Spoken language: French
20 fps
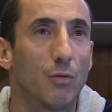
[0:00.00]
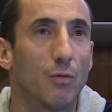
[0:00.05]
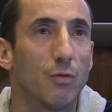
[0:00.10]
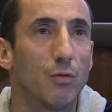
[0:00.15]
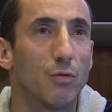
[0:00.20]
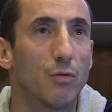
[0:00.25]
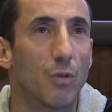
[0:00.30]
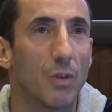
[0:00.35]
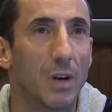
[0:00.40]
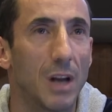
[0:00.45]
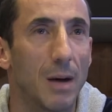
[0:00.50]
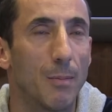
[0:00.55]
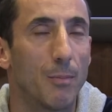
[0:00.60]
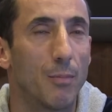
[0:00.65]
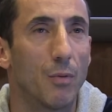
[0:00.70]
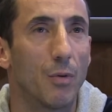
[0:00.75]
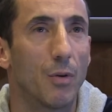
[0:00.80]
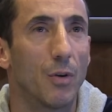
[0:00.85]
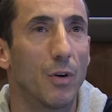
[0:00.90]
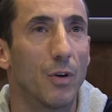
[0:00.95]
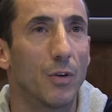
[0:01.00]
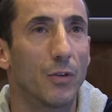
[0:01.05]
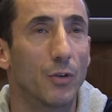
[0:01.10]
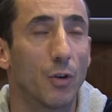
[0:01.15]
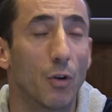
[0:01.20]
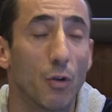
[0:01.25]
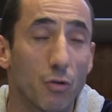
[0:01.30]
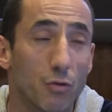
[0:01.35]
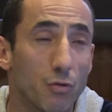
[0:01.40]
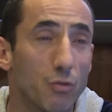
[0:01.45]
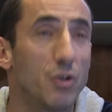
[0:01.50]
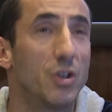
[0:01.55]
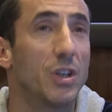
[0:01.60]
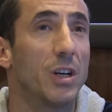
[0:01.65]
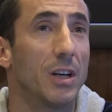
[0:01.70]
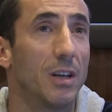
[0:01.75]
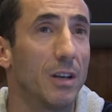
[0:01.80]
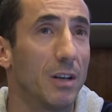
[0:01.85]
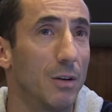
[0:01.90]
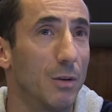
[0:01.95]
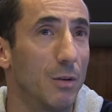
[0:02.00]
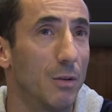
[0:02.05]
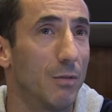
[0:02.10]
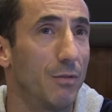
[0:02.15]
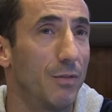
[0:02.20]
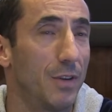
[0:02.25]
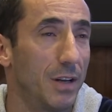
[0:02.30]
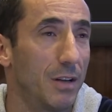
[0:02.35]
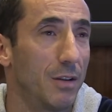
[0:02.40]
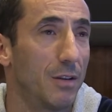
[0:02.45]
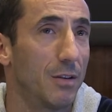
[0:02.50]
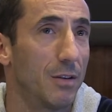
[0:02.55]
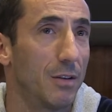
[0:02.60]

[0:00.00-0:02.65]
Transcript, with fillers: toujours là pour sans juger le fait,